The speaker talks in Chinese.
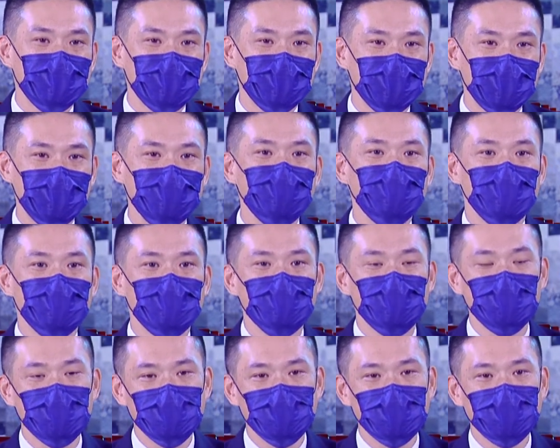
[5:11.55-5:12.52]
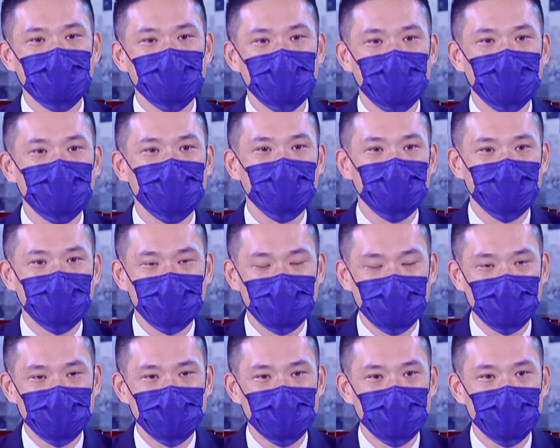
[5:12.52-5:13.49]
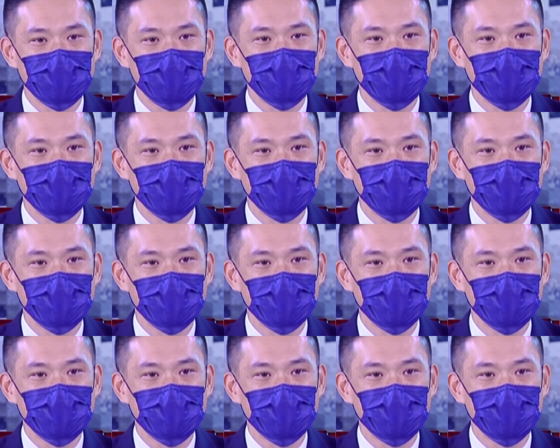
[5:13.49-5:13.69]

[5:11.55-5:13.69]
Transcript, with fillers: 啊，他所做的这一首记，